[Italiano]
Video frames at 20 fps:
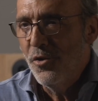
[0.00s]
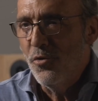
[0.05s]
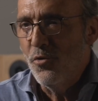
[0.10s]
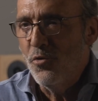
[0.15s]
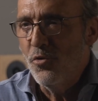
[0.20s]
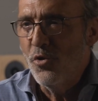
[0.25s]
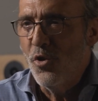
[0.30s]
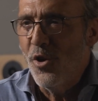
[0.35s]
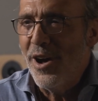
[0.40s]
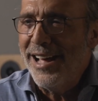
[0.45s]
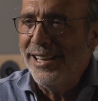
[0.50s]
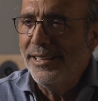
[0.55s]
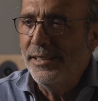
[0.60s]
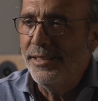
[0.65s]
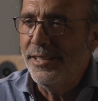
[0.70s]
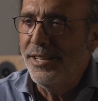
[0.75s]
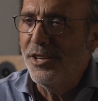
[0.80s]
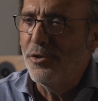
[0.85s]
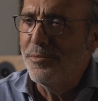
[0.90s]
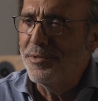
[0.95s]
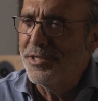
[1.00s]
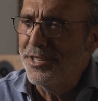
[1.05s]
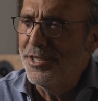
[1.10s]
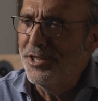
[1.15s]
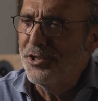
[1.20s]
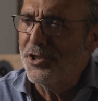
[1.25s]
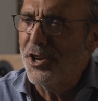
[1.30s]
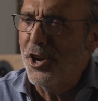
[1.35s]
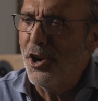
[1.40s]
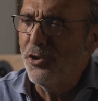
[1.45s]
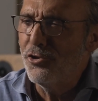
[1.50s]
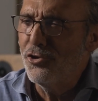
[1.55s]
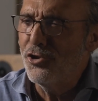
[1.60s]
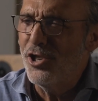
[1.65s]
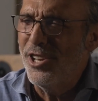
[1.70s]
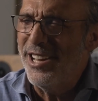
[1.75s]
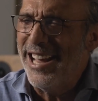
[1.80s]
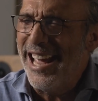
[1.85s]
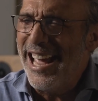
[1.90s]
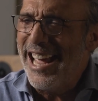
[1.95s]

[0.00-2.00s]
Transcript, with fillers: uno anti, come si dice oggi,